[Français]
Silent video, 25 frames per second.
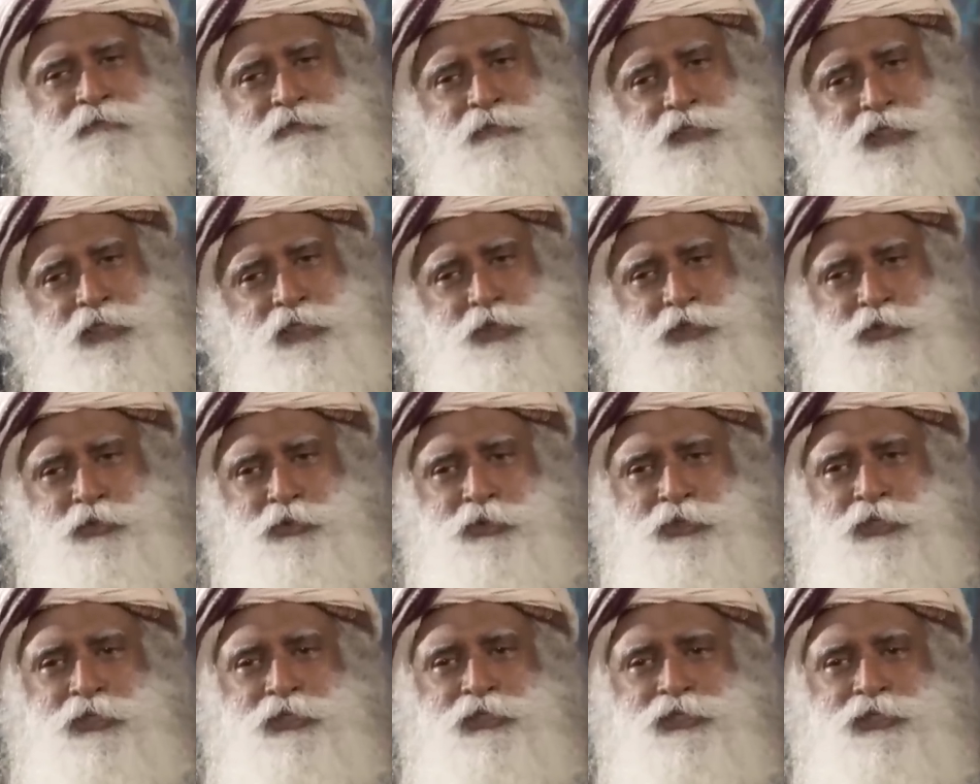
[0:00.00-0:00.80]
Si
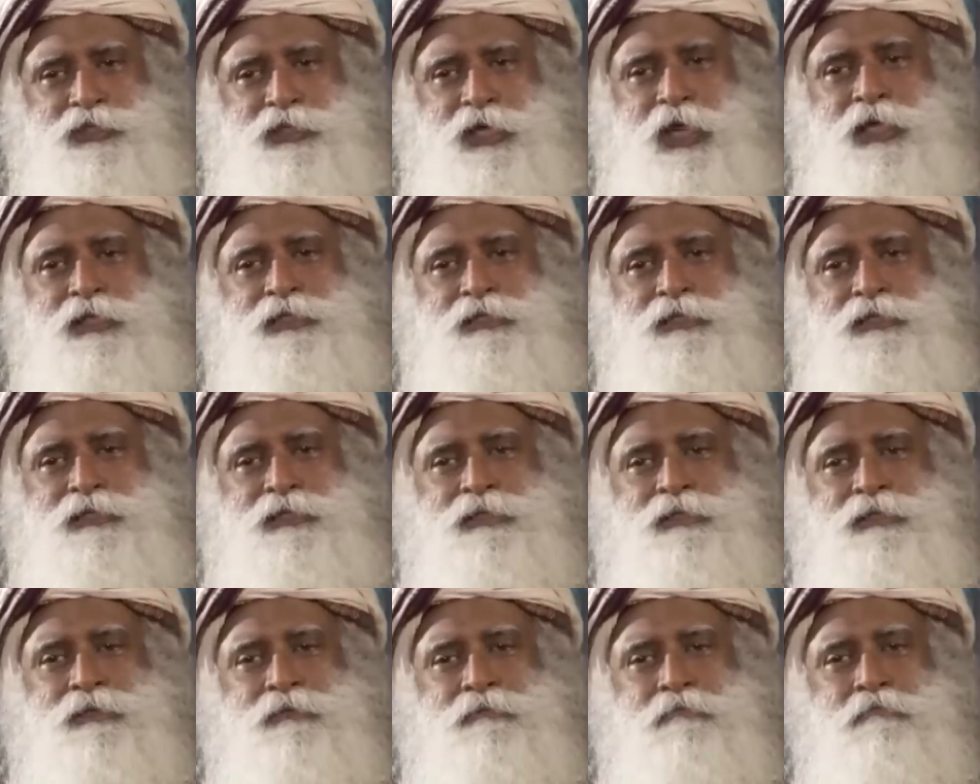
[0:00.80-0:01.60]
ces deux choses se
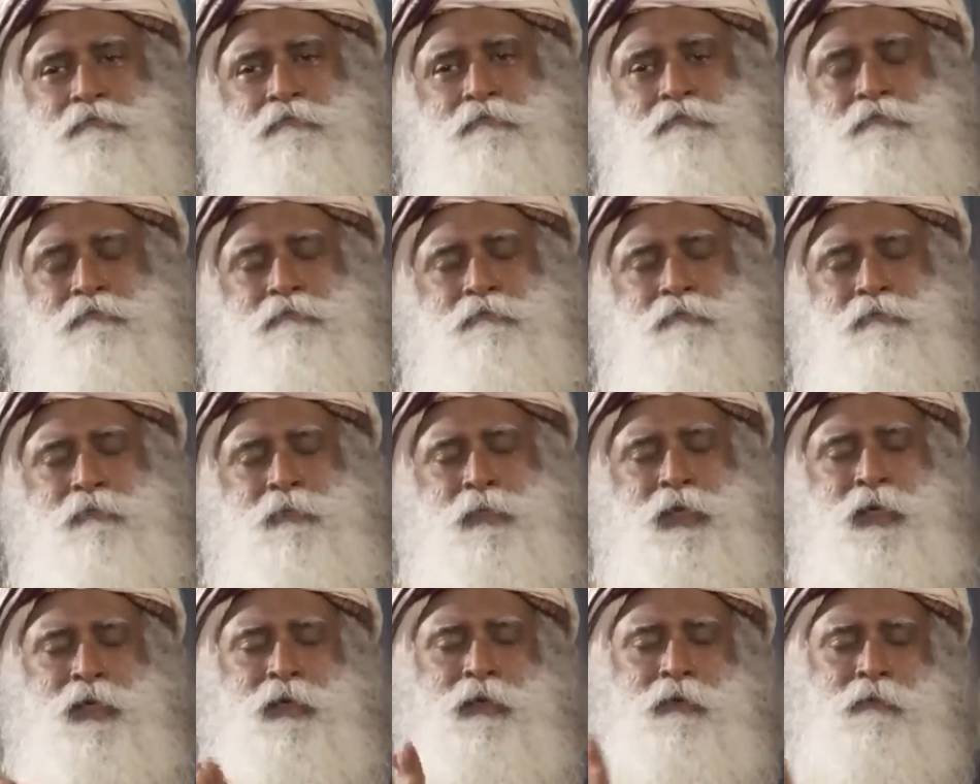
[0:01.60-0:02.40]
touchent,
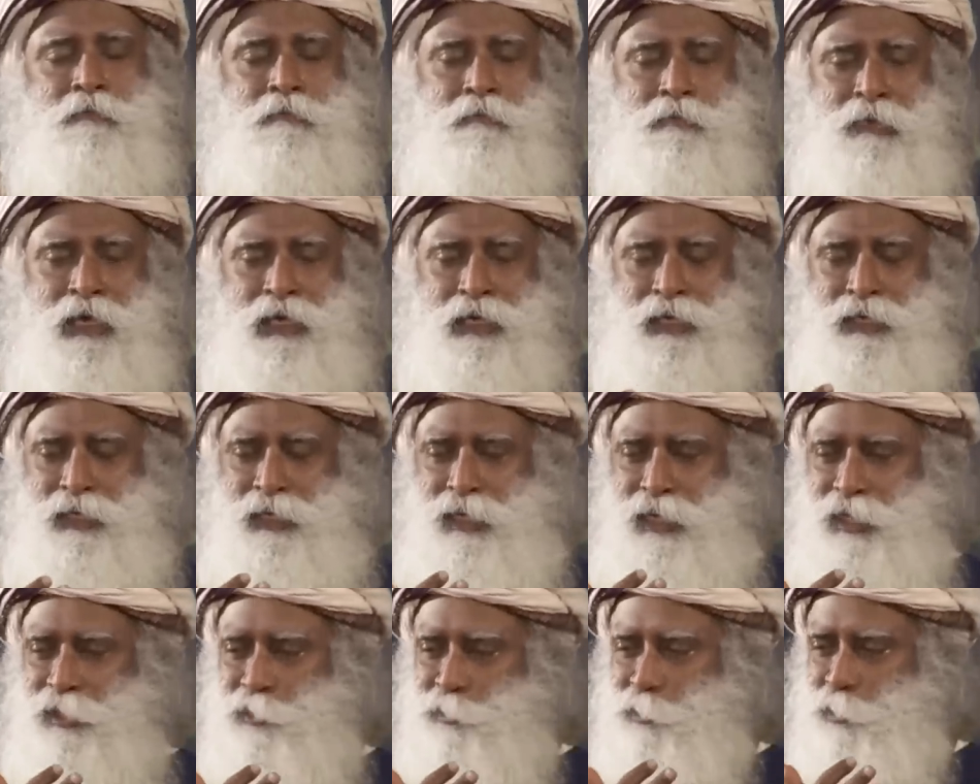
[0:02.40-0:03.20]
de
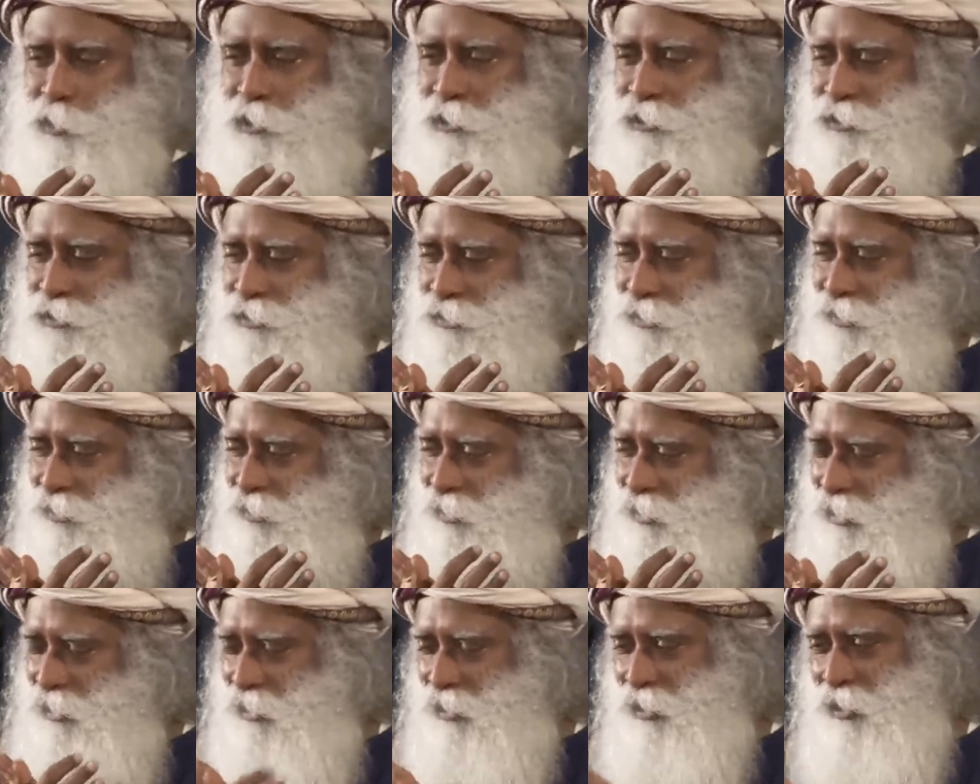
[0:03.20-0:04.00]
nombreux aspects
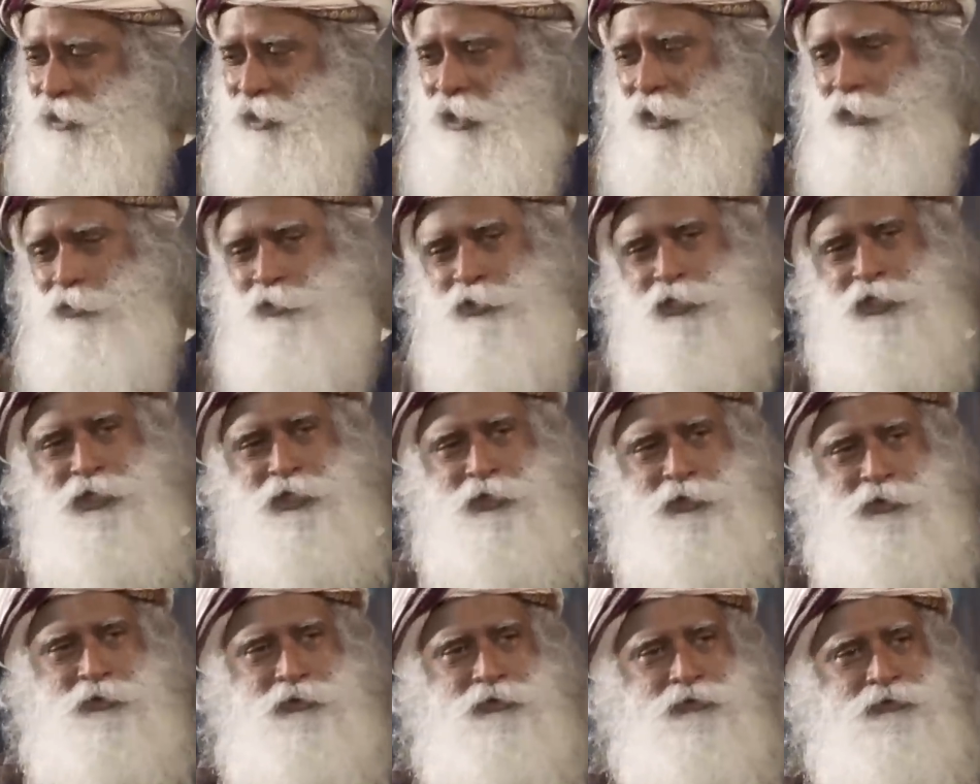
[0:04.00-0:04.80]
sont dégagés en
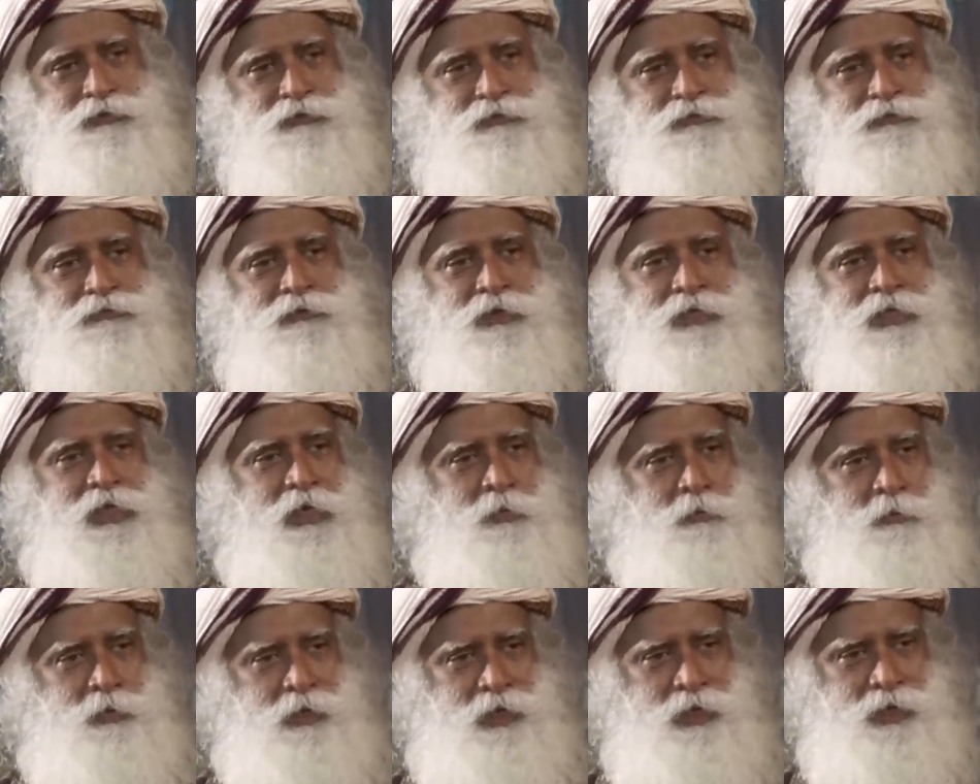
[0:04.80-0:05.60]
vous pendant
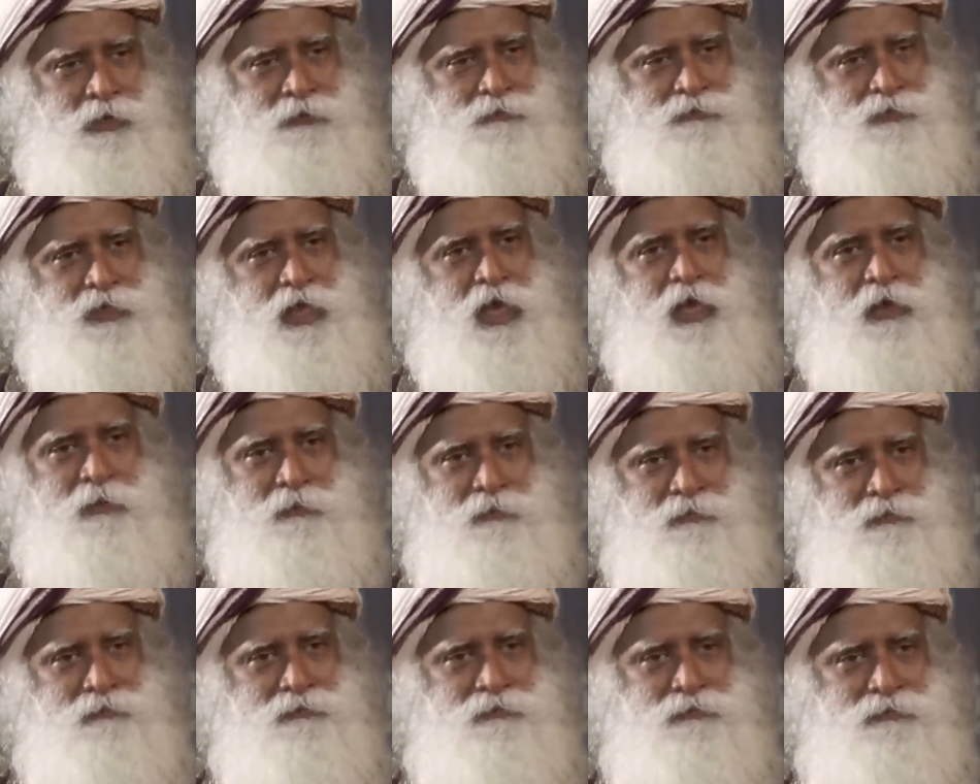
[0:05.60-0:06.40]
ce laps de temps.
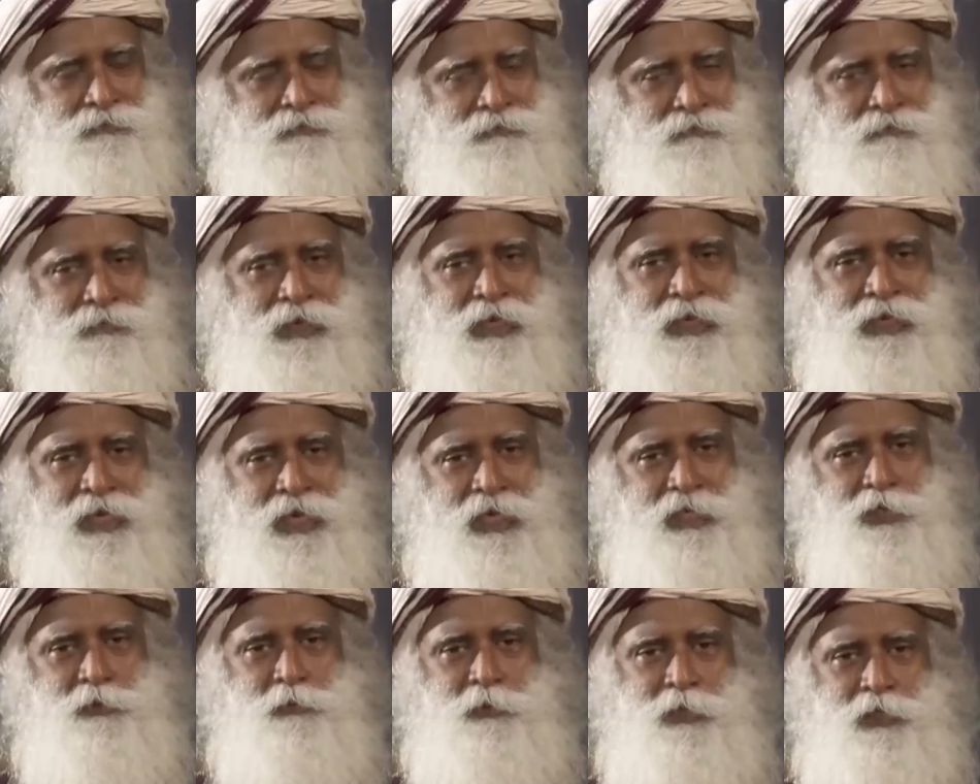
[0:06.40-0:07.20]
De
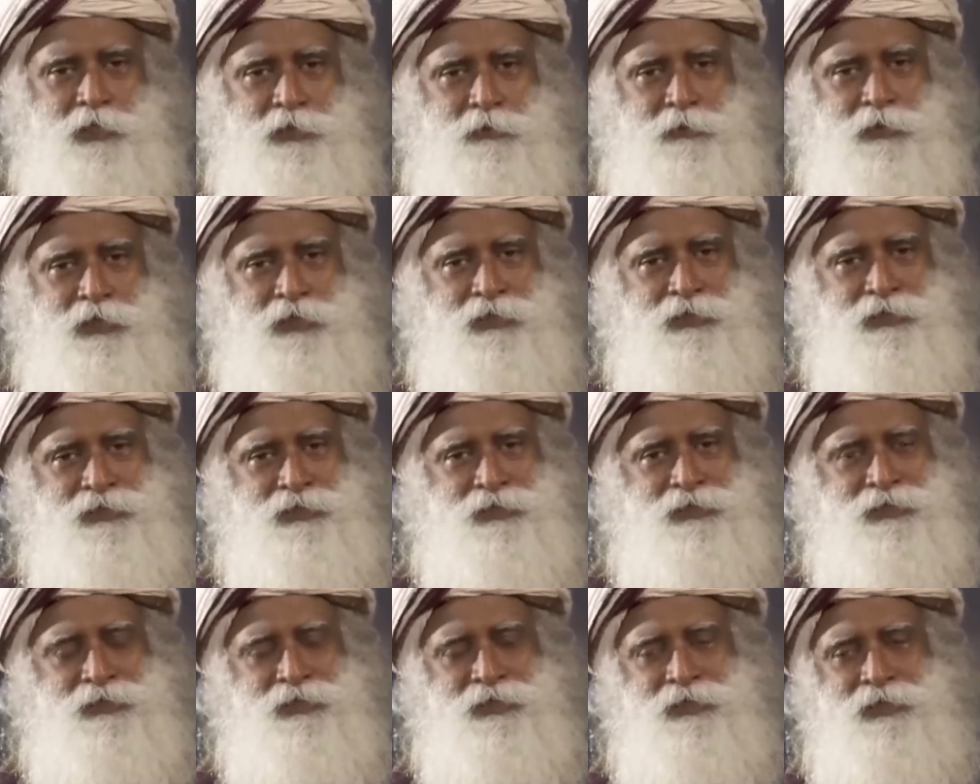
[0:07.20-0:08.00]
nombreux aspects au
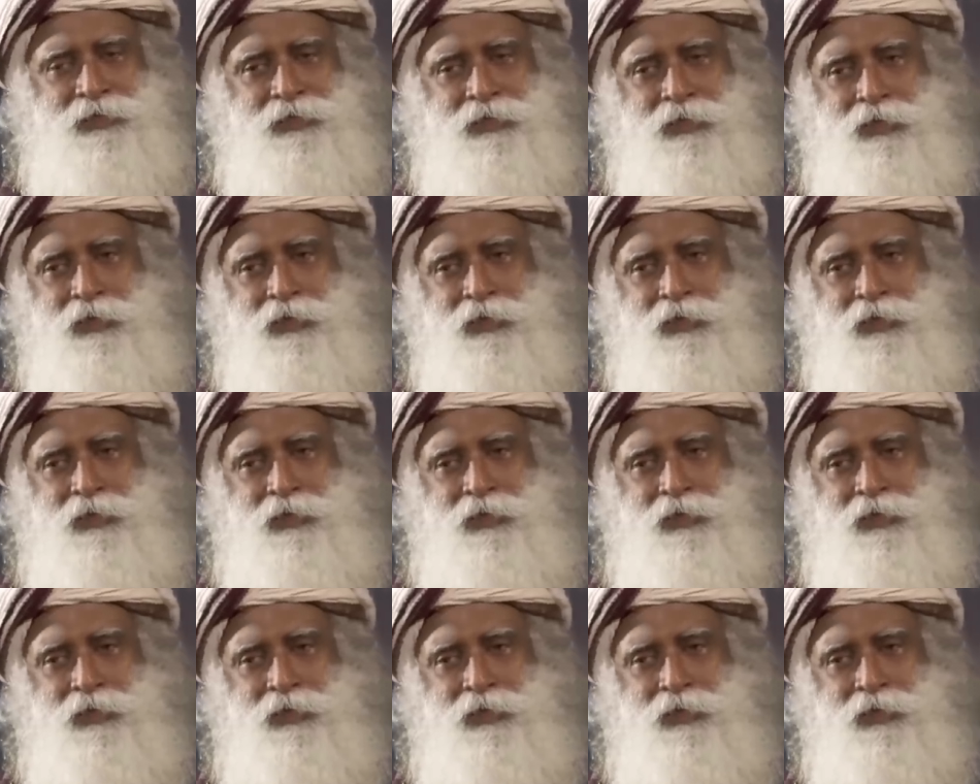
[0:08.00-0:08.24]
sens